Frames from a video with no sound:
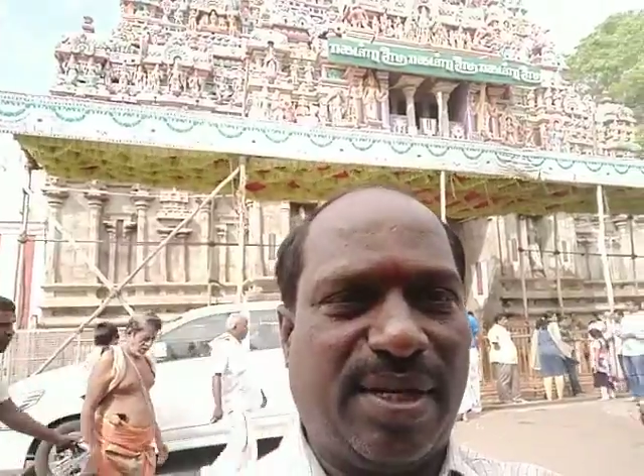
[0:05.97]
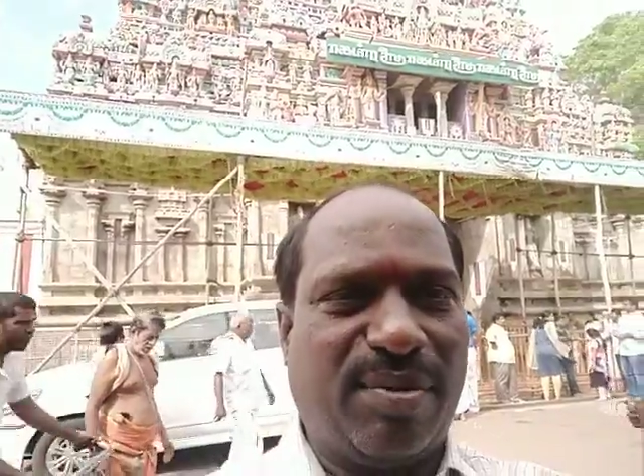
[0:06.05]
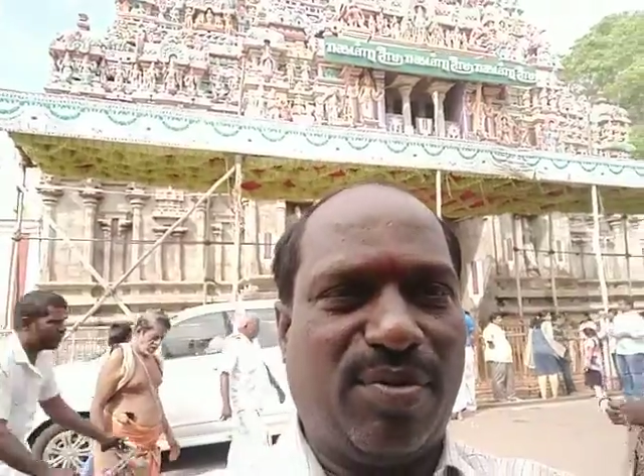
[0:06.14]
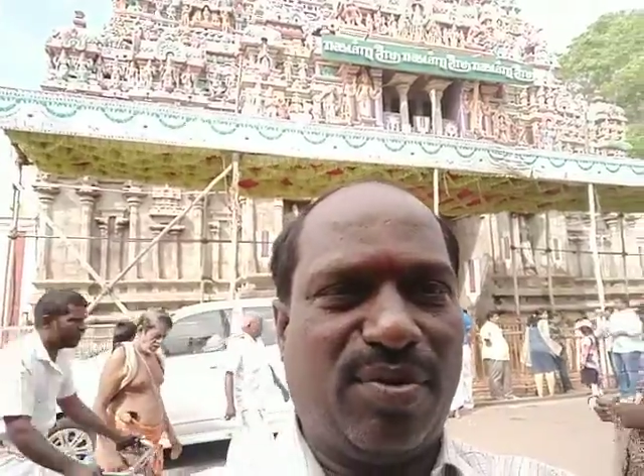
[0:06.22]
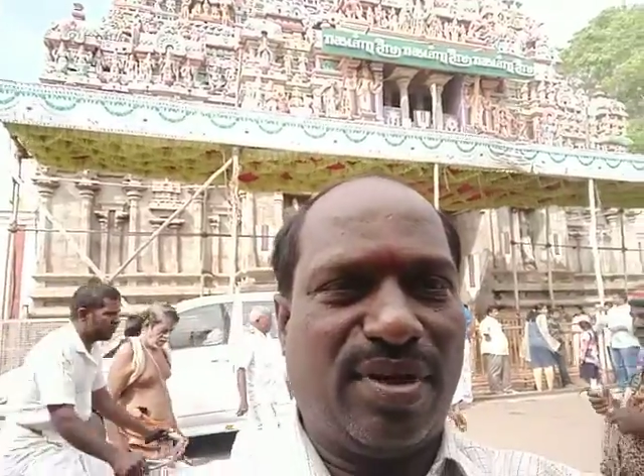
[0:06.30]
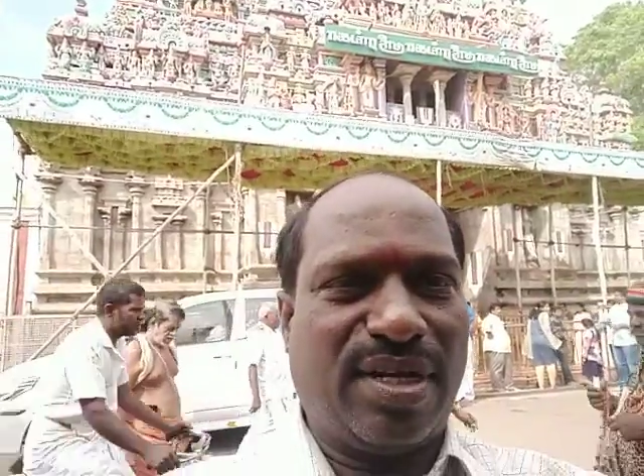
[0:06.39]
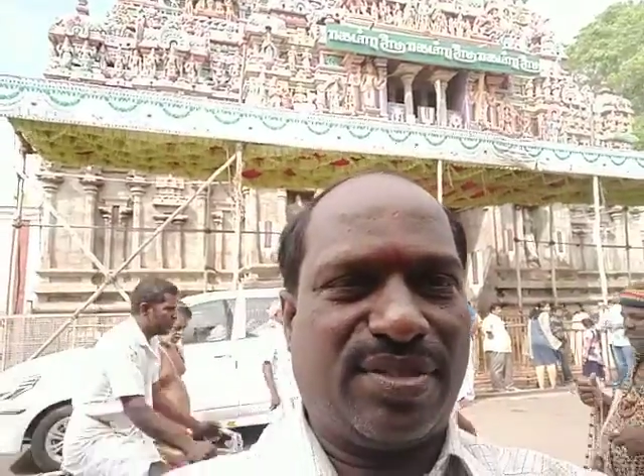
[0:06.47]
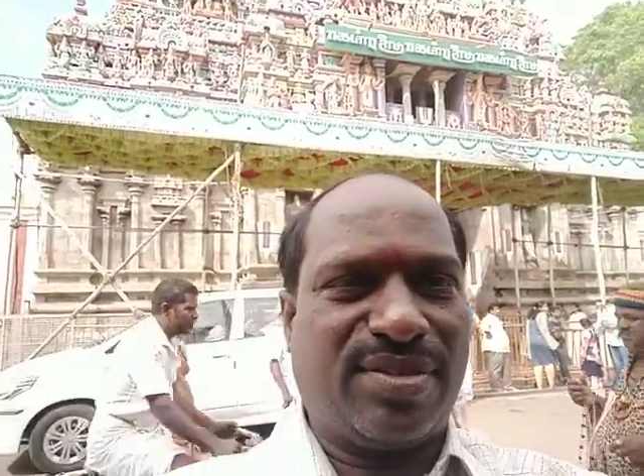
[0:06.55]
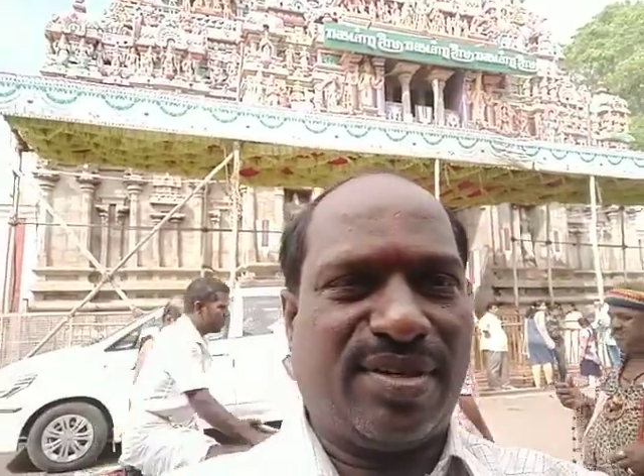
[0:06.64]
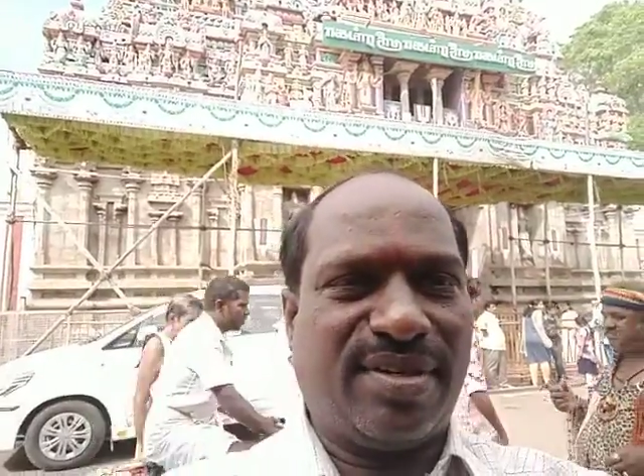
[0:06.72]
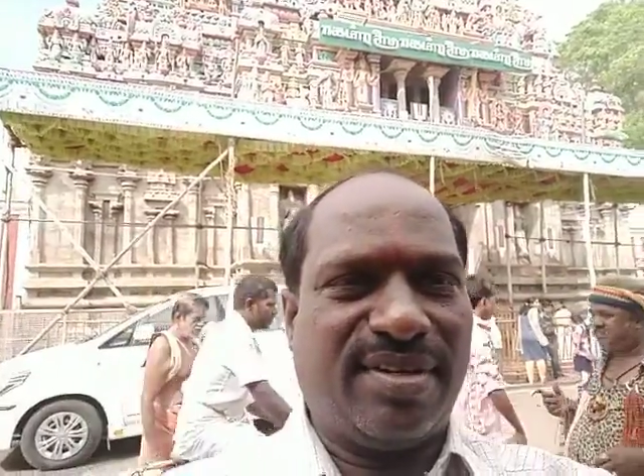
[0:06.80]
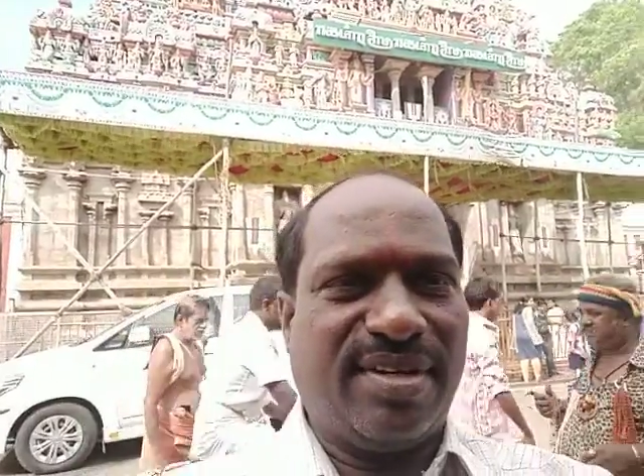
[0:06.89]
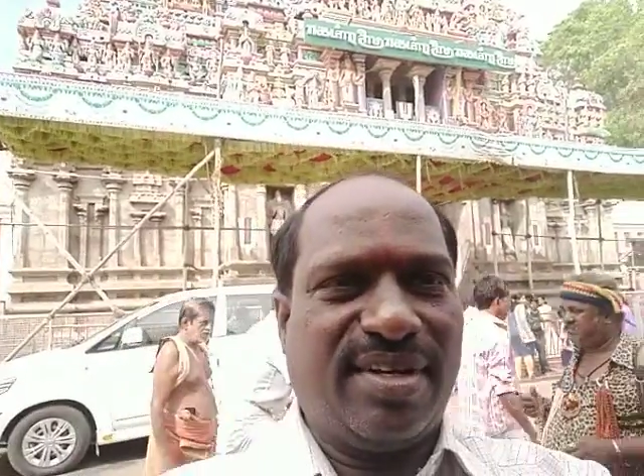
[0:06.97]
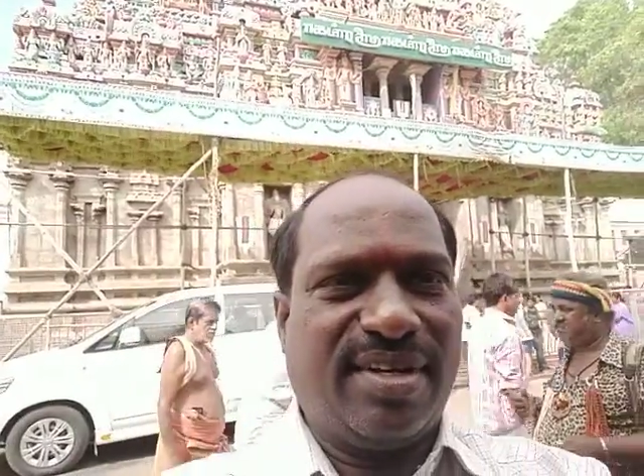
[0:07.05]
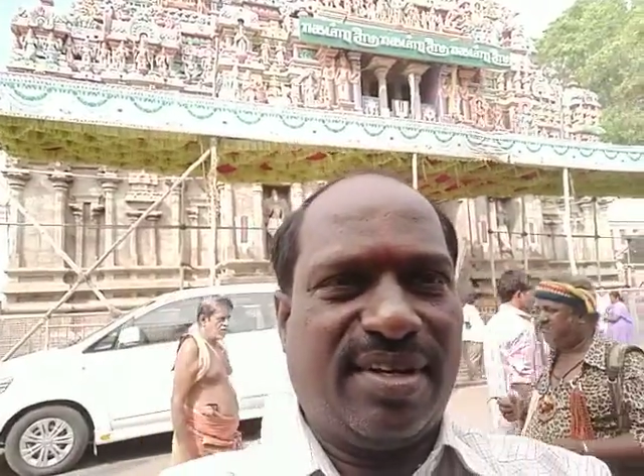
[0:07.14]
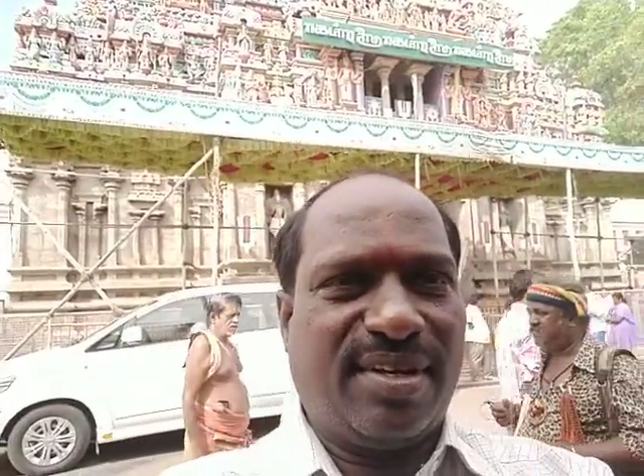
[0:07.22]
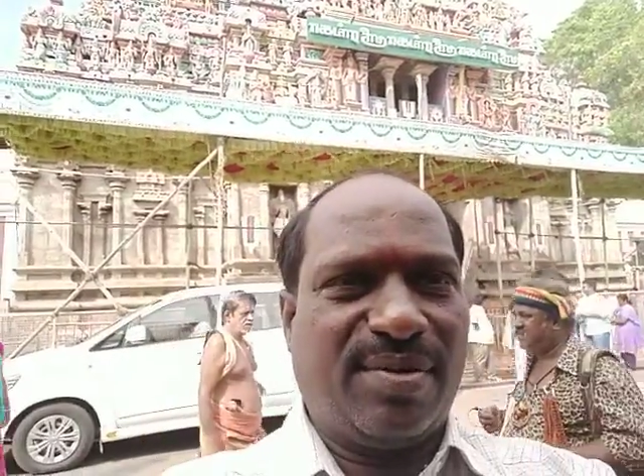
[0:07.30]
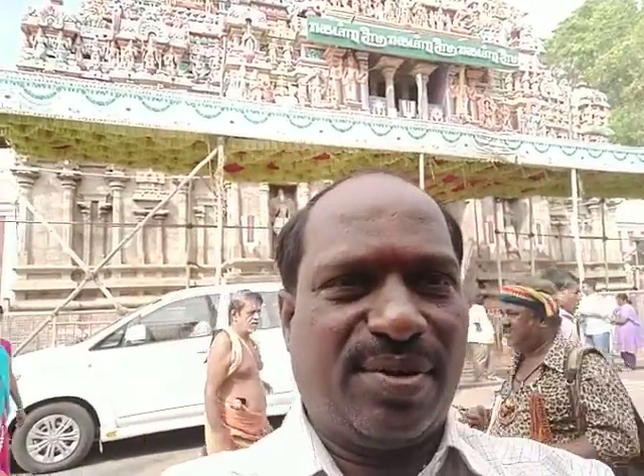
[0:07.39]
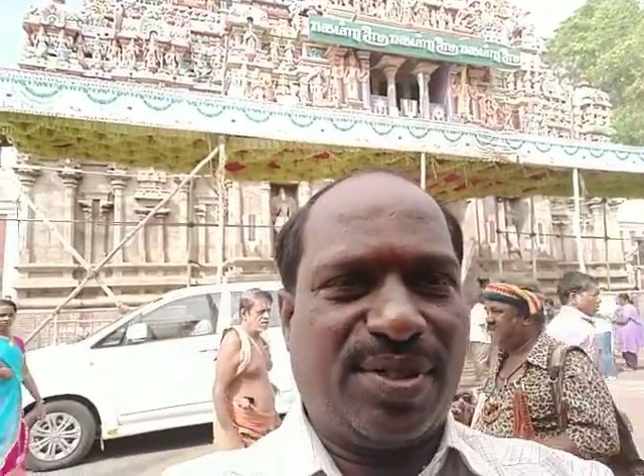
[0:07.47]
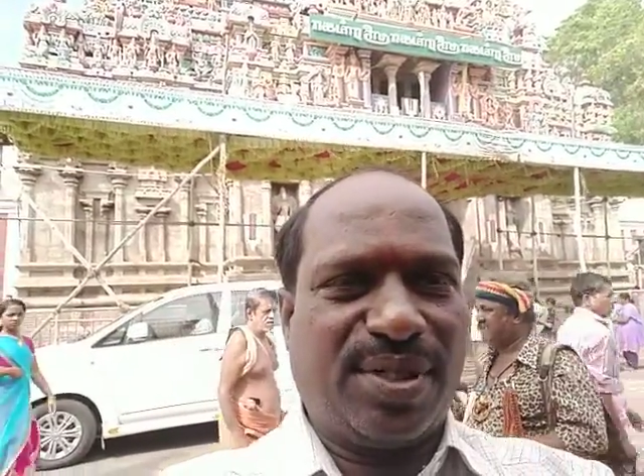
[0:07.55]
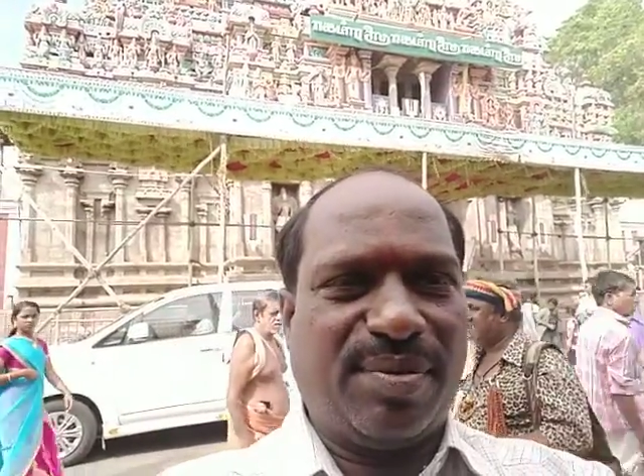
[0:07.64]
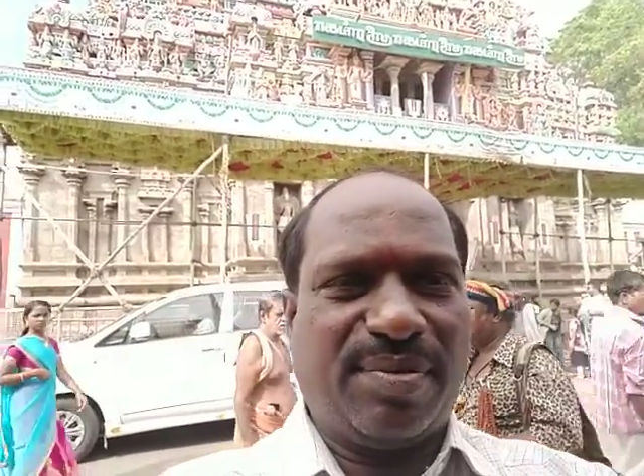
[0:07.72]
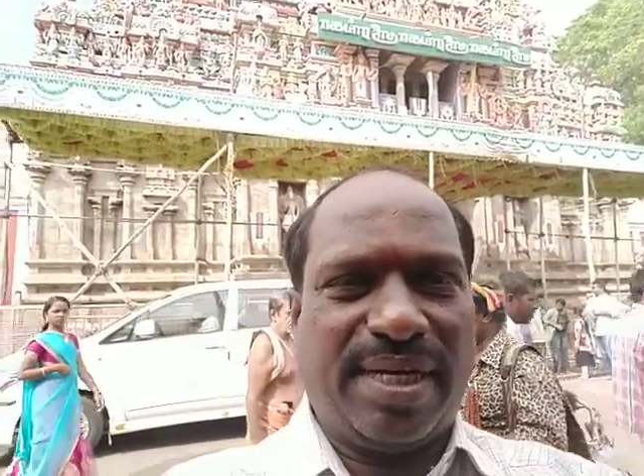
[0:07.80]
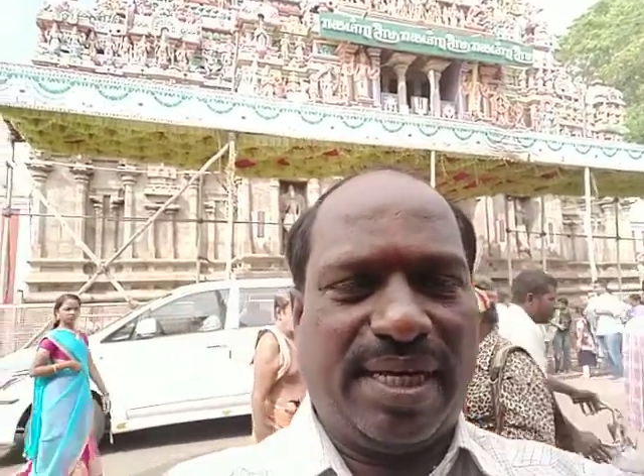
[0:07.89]
பரிபூர்ண ஆசுடன்
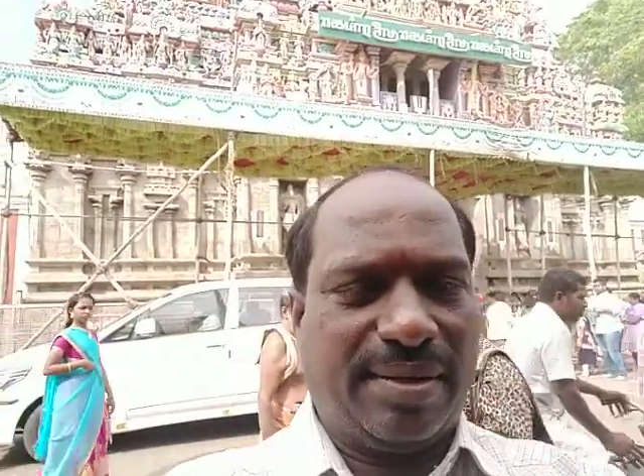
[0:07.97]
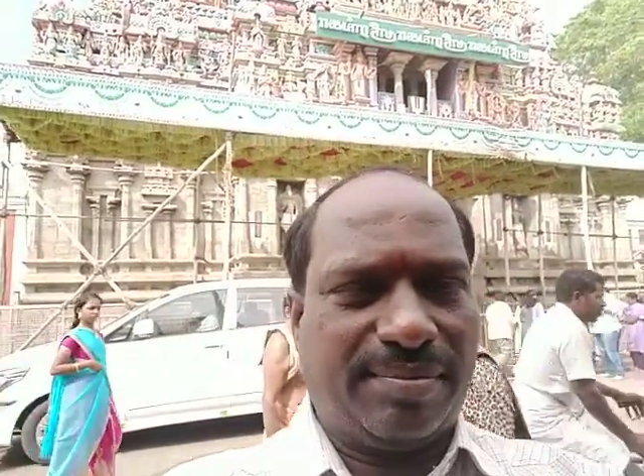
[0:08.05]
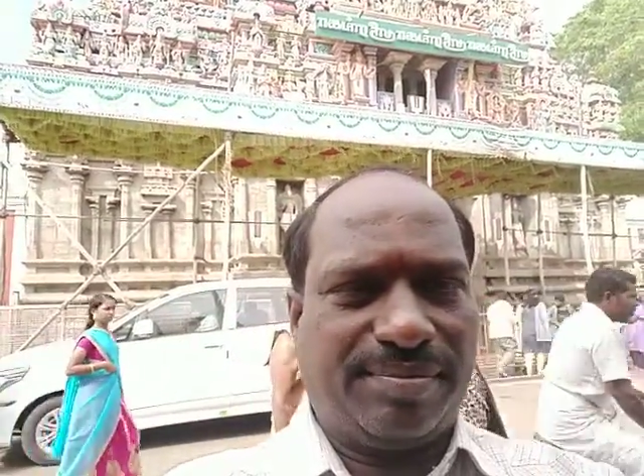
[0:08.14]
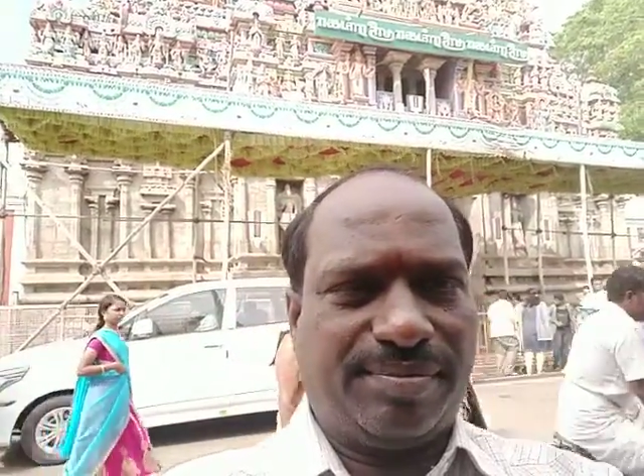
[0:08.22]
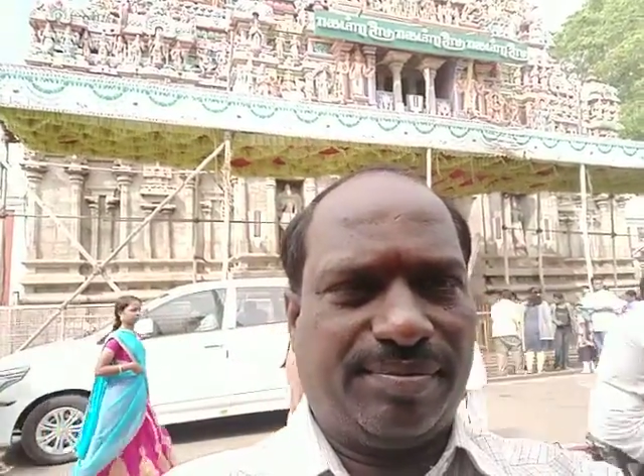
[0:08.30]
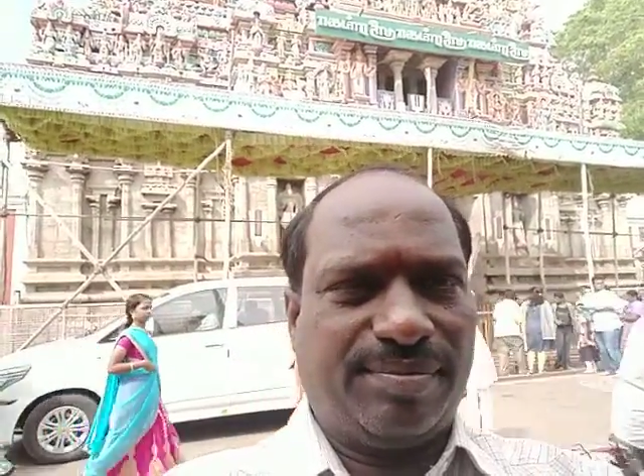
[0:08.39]
குருசக்தி மையம்